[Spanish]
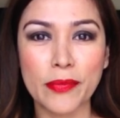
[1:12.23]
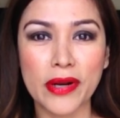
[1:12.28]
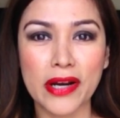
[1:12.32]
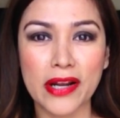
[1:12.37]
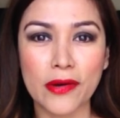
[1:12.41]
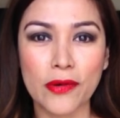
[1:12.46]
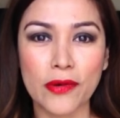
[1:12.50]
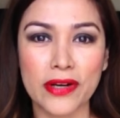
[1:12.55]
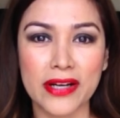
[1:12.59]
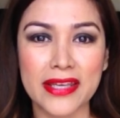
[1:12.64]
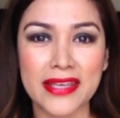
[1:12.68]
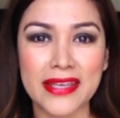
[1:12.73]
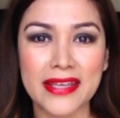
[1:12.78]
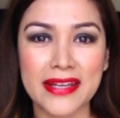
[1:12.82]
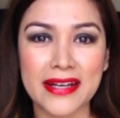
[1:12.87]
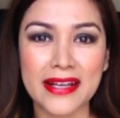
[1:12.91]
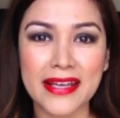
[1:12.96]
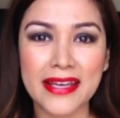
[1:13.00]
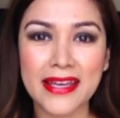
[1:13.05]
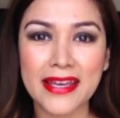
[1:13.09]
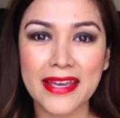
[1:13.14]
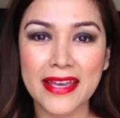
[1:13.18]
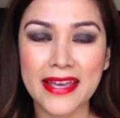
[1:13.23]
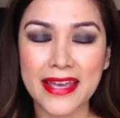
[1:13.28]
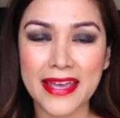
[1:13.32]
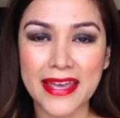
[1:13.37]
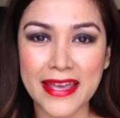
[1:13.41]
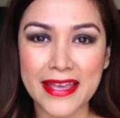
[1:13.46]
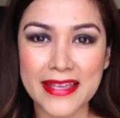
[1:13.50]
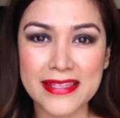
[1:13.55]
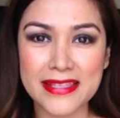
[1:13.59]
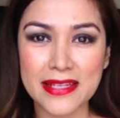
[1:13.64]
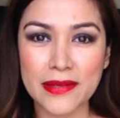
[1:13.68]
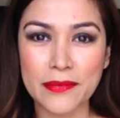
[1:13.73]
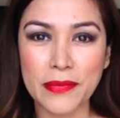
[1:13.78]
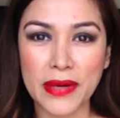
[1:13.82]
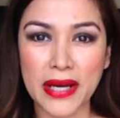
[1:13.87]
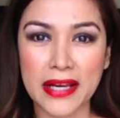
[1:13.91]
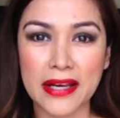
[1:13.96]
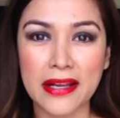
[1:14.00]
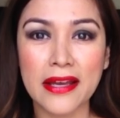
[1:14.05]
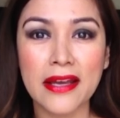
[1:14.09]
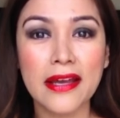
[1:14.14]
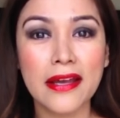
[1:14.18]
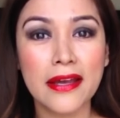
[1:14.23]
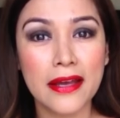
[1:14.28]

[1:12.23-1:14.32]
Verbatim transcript: para corregir este mal